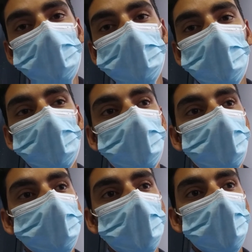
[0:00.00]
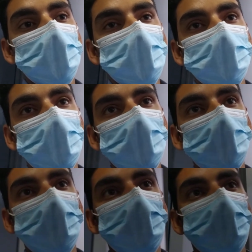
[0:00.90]
वीजा भी दो साल का लगता है
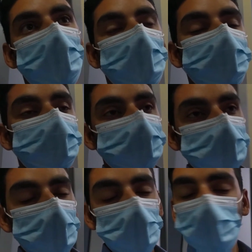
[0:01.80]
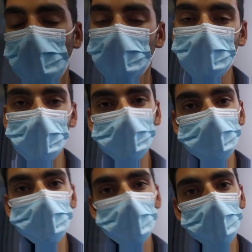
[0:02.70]
कई कॉन्ट्रैक्ट
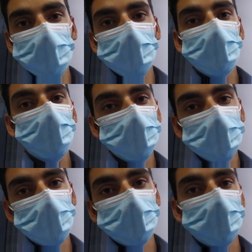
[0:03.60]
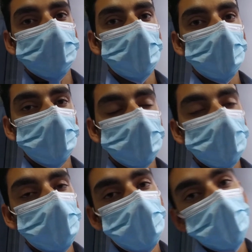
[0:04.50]
दो साल का होता है पर वीजा आपका तीन साल का लगता
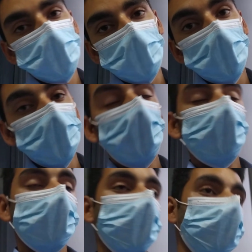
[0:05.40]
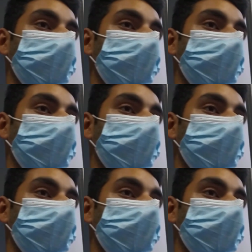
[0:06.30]
है वो आपके डिपेंड है कि आप